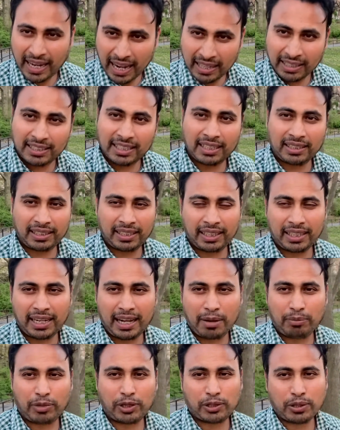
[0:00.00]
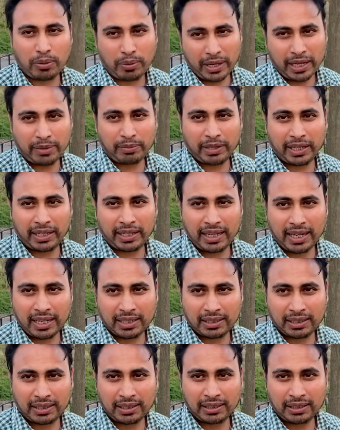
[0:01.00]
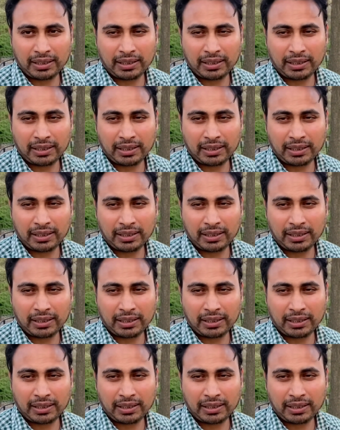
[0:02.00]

কালচার থেকে আমরা সবাই বেরিয়ে আসি